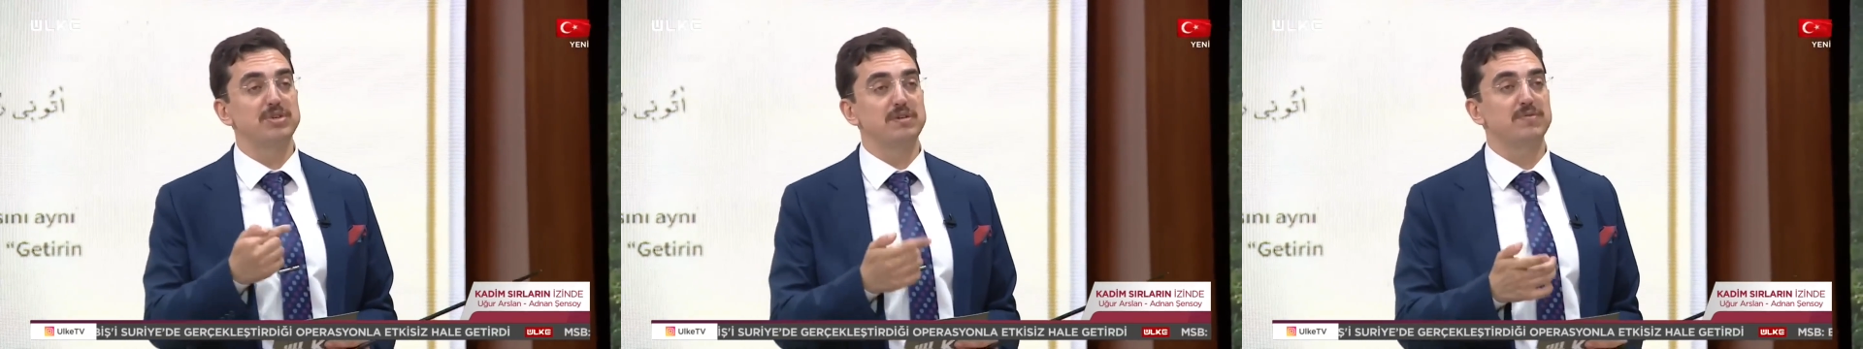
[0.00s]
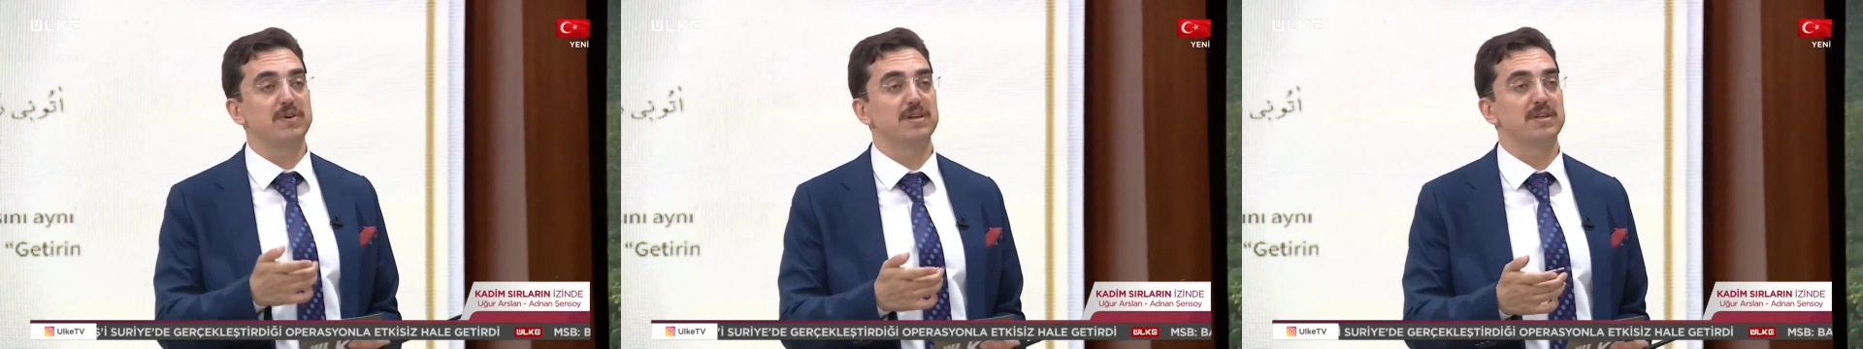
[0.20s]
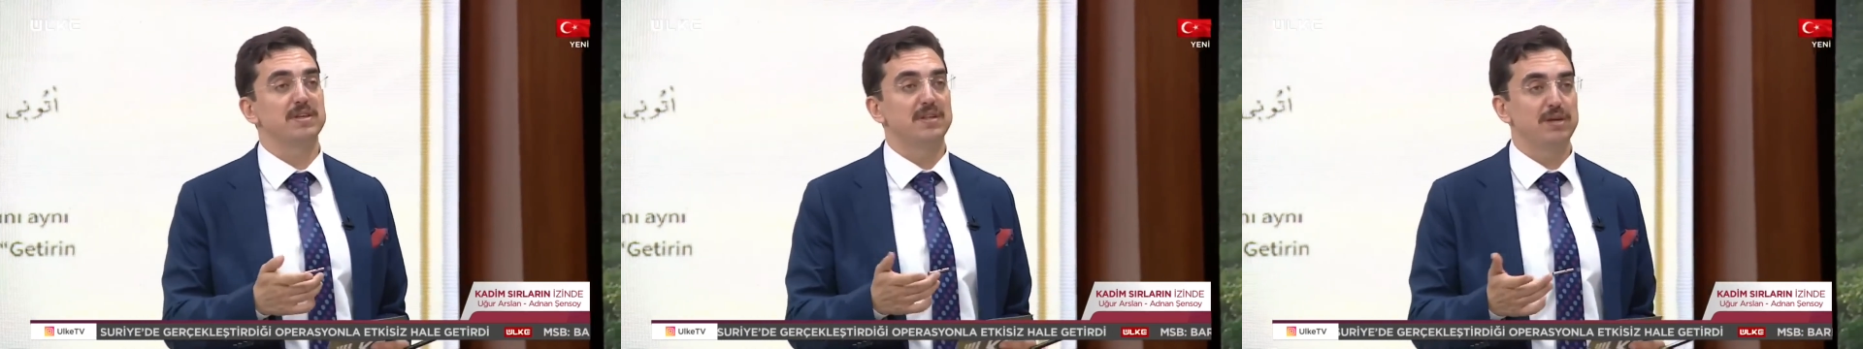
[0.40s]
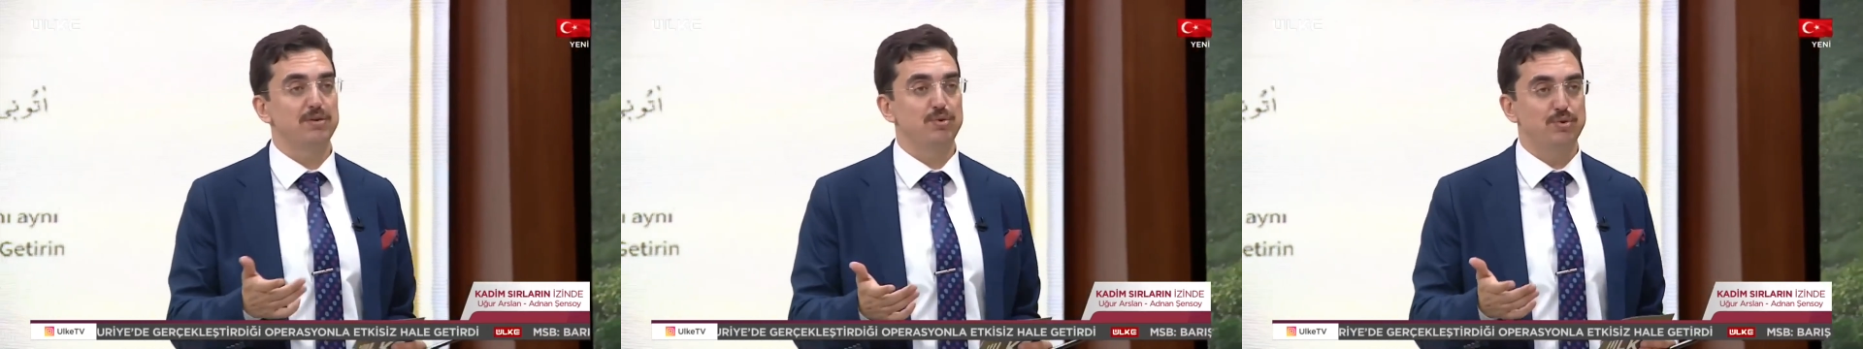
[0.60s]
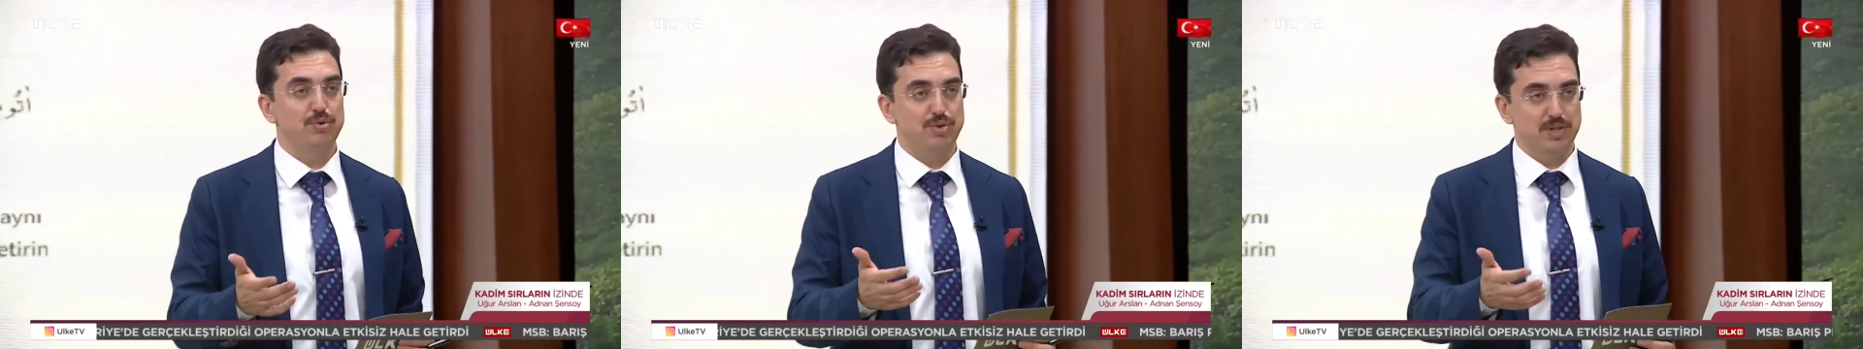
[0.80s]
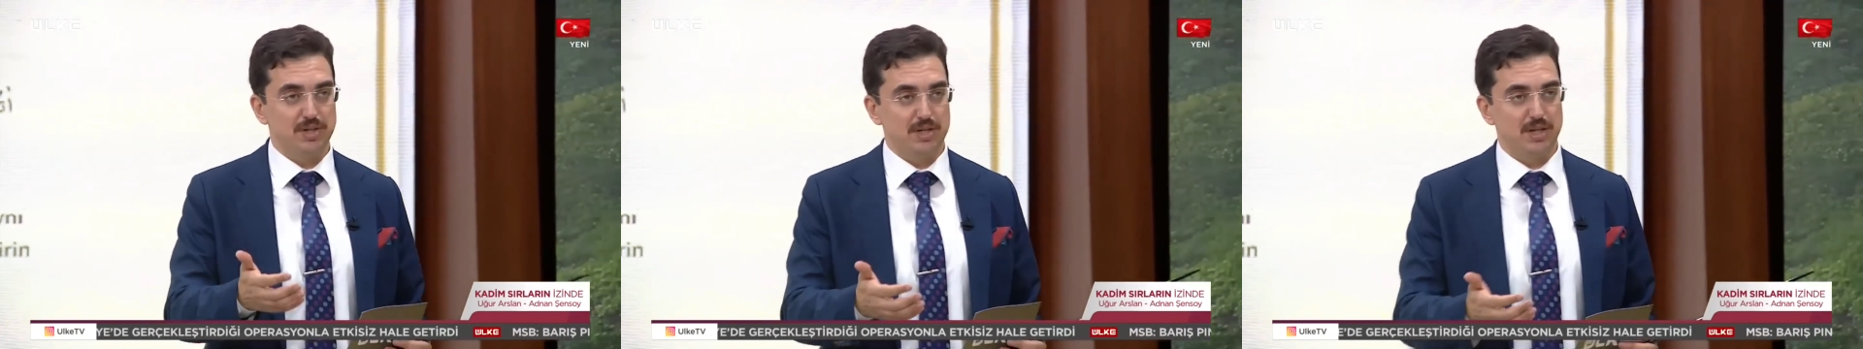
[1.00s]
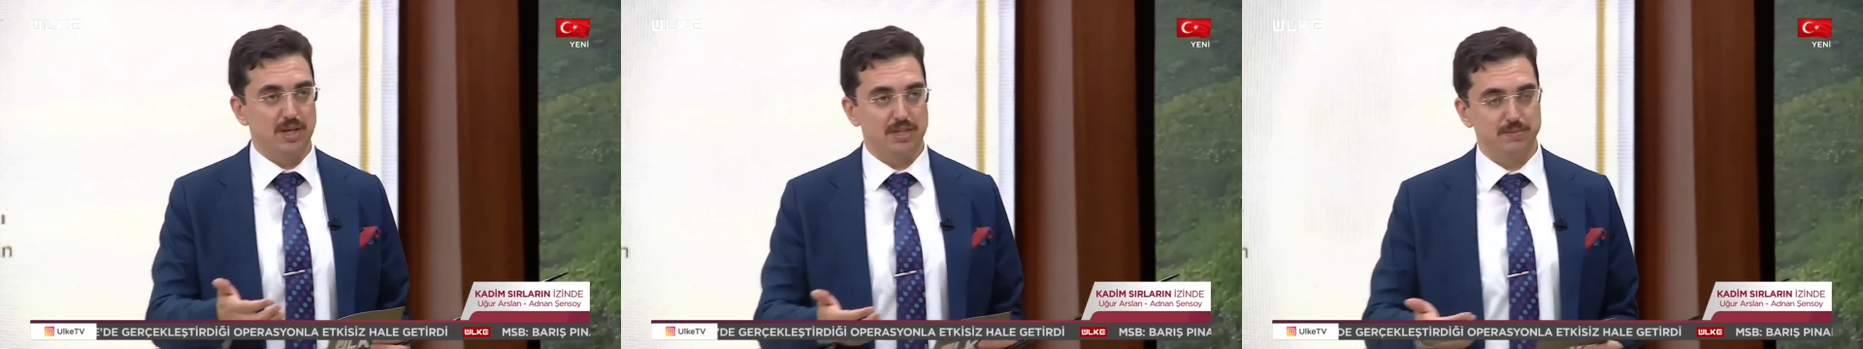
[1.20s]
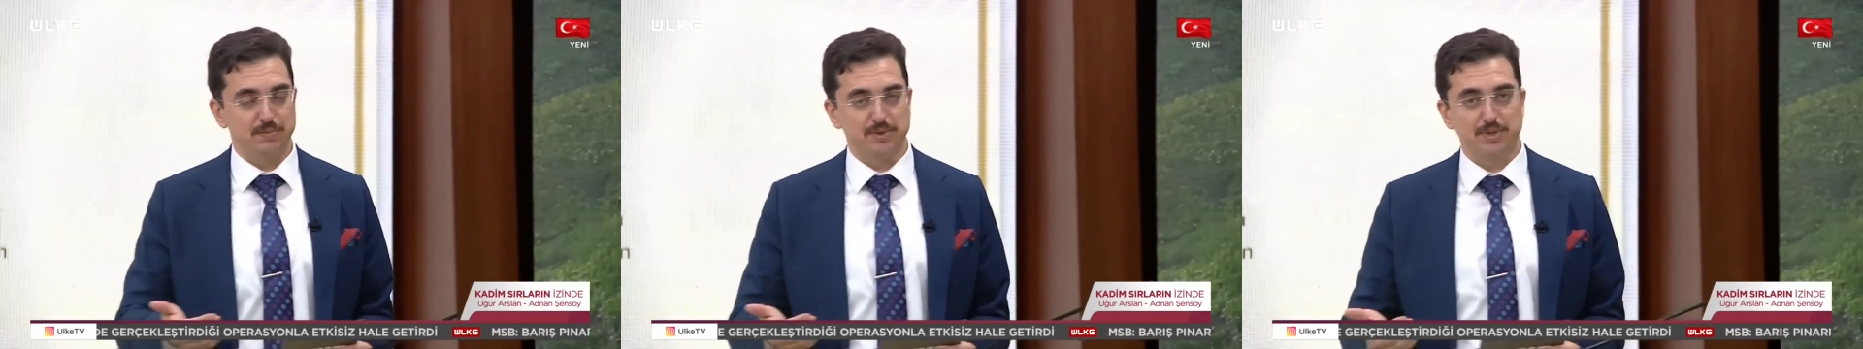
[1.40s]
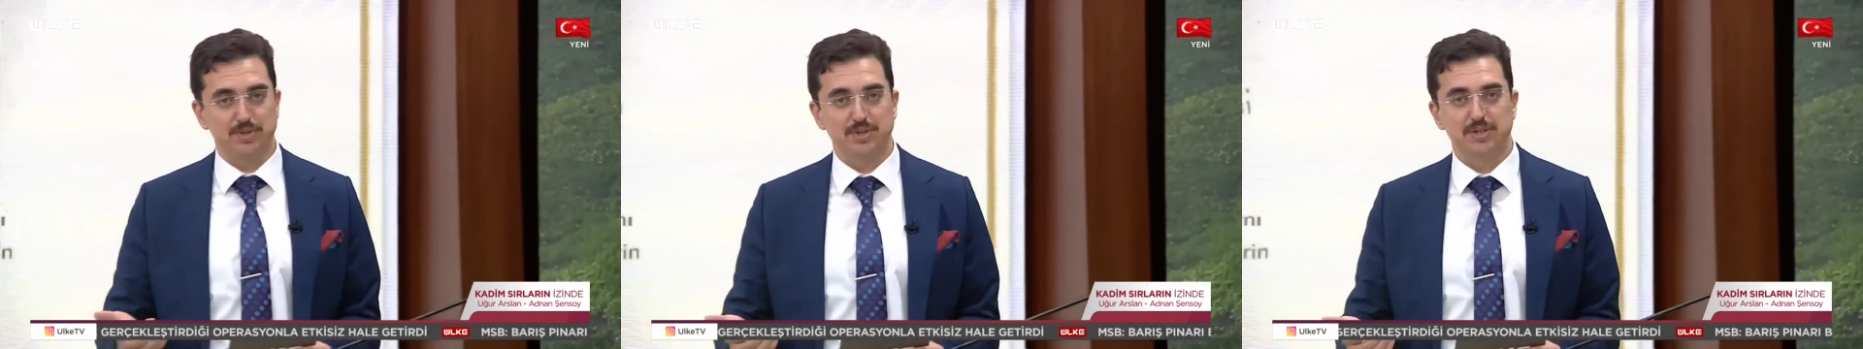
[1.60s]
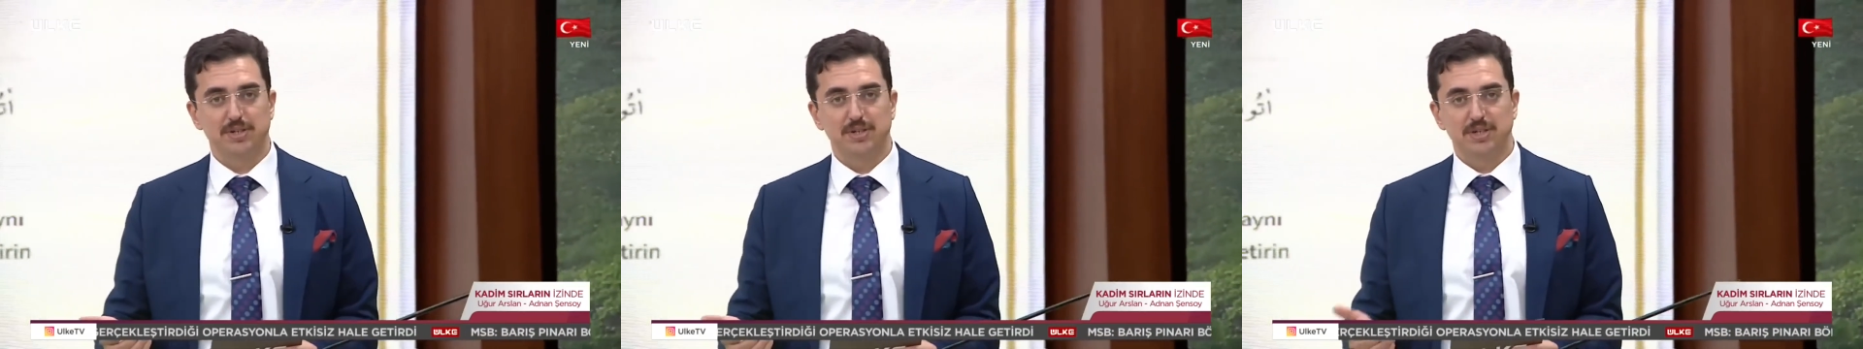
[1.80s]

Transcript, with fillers: ifade eden görüşlerde yazmış.